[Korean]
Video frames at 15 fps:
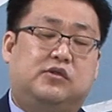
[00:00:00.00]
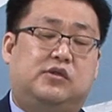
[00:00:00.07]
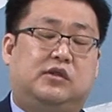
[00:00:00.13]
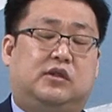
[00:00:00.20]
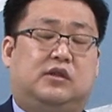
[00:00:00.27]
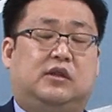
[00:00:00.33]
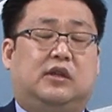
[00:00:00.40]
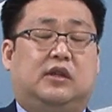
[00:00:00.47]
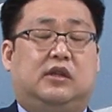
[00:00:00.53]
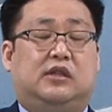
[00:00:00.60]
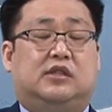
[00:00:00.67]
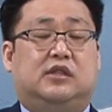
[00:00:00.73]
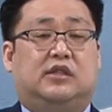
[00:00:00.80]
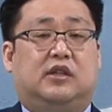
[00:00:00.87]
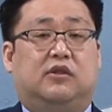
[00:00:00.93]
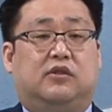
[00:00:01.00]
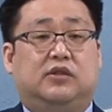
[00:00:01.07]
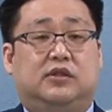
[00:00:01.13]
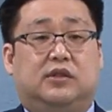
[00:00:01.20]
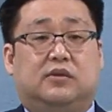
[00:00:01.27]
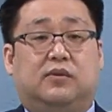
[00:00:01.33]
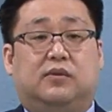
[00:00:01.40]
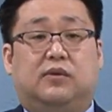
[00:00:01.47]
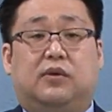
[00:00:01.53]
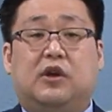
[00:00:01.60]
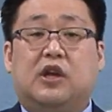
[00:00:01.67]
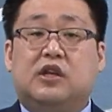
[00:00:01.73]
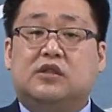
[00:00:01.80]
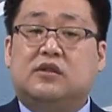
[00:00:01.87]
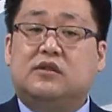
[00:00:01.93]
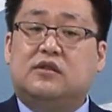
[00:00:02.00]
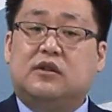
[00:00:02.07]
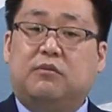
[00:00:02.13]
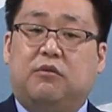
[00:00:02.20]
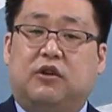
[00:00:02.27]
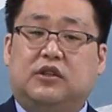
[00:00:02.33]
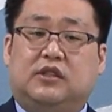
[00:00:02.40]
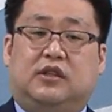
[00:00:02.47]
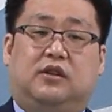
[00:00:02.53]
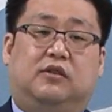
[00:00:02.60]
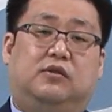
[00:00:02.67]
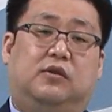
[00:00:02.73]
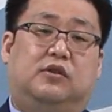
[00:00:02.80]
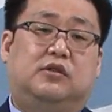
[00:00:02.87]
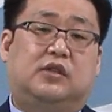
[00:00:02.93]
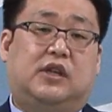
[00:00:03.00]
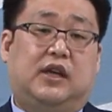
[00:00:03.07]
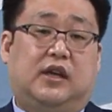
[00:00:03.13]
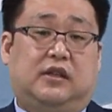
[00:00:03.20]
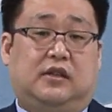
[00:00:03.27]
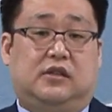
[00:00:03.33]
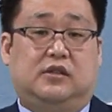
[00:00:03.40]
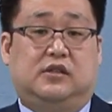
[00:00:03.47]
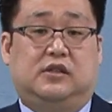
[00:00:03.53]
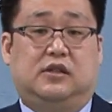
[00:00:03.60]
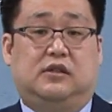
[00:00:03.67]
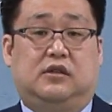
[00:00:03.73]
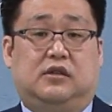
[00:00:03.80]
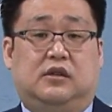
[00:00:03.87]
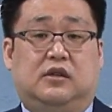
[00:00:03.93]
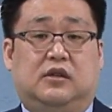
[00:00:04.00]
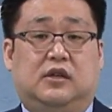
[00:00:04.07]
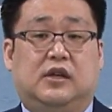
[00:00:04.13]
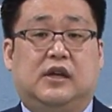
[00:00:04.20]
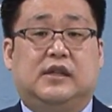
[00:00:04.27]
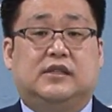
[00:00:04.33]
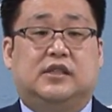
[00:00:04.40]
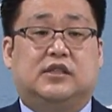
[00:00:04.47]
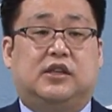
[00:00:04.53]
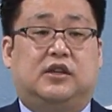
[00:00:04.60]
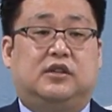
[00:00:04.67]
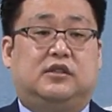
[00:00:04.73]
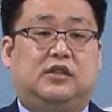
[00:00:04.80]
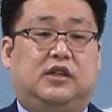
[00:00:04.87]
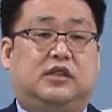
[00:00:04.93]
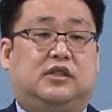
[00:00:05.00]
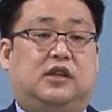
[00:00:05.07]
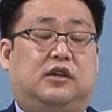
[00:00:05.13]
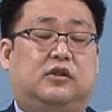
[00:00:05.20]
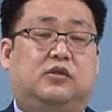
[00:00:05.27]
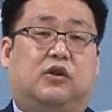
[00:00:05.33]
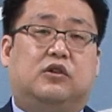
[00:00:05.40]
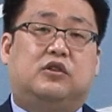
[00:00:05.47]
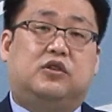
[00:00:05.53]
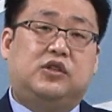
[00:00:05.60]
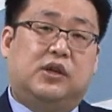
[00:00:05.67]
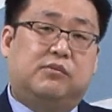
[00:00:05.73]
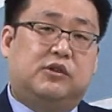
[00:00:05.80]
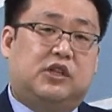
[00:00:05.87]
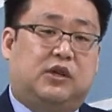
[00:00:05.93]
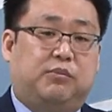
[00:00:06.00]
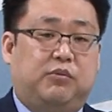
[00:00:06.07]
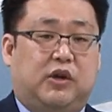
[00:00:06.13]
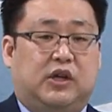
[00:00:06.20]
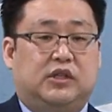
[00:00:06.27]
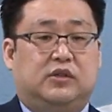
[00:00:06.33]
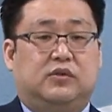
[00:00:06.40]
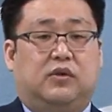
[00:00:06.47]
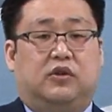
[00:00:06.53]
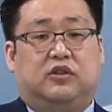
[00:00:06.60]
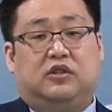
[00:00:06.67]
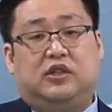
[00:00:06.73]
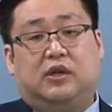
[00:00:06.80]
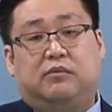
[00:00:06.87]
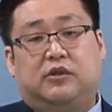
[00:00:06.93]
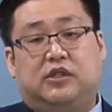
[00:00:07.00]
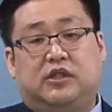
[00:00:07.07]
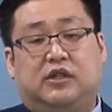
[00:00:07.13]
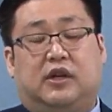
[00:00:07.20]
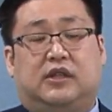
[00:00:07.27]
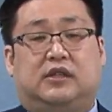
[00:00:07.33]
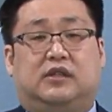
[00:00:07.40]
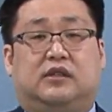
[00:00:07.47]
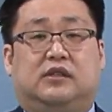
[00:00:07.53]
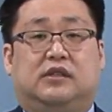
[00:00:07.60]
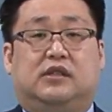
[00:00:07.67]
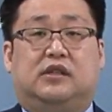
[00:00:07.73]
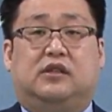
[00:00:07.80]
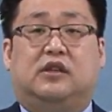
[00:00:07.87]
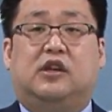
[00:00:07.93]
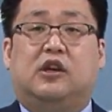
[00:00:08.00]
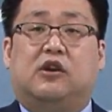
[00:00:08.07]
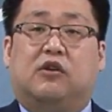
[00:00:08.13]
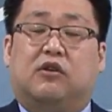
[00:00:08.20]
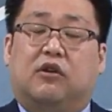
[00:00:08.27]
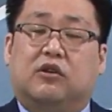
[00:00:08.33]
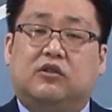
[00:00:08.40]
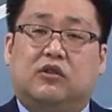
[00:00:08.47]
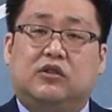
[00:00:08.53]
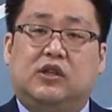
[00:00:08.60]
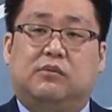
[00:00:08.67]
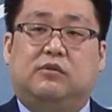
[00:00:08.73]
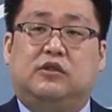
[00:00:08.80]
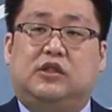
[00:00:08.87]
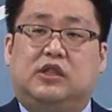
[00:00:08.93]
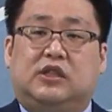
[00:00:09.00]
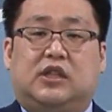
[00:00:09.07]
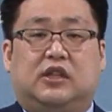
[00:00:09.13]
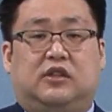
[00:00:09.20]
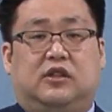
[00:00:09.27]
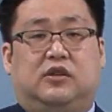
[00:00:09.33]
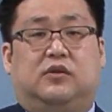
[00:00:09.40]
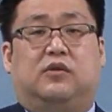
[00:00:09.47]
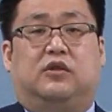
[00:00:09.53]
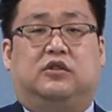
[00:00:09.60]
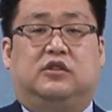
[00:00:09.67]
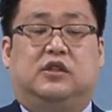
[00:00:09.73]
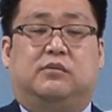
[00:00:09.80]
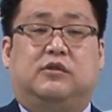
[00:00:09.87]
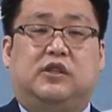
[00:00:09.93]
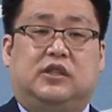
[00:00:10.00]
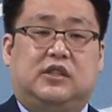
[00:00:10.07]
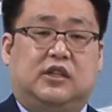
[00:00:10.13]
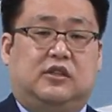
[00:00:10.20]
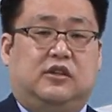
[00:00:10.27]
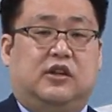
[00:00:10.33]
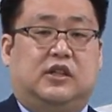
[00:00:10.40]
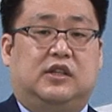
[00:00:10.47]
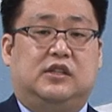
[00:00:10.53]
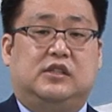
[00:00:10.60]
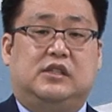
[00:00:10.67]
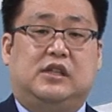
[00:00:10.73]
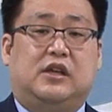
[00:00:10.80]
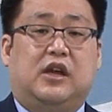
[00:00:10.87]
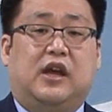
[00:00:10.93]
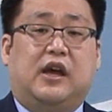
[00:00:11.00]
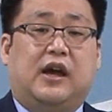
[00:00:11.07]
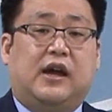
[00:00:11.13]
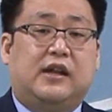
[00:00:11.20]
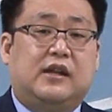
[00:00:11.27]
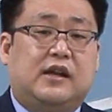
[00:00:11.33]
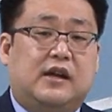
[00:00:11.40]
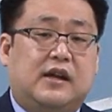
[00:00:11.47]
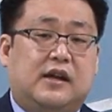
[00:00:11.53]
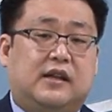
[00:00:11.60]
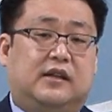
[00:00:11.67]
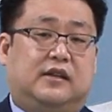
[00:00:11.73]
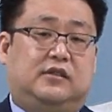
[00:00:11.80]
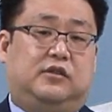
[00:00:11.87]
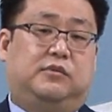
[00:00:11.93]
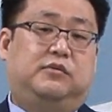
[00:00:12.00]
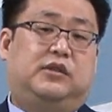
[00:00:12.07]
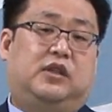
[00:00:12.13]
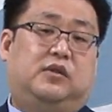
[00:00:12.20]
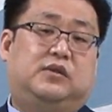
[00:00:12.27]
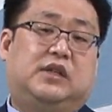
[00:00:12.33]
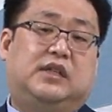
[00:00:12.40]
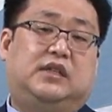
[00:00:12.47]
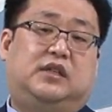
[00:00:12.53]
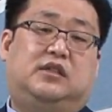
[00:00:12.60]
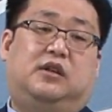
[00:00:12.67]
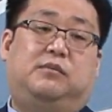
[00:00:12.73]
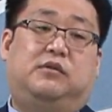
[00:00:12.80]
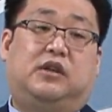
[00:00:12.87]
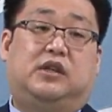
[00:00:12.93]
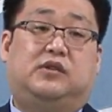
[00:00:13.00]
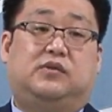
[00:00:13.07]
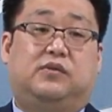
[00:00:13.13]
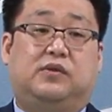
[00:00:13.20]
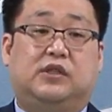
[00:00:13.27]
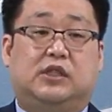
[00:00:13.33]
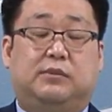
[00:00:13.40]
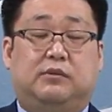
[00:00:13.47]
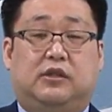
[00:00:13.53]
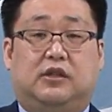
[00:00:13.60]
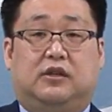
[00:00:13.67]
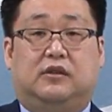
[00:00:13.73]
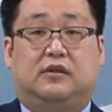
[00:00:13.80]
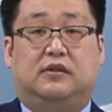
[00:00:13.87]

수 있게 있을 때는 언제고 실수로 먹었을 때는 또 어떻게 해야 되는지 제사를 드릴 때는 또 어떤 예물을 기뻐하시고 어떤 예물을 싫어하시는지 어떤 예물은 이때 드리고 어떤 예물은 이때 드려야 되는지 하나하나 너무나도 자세히 설명해 주고 있습니다.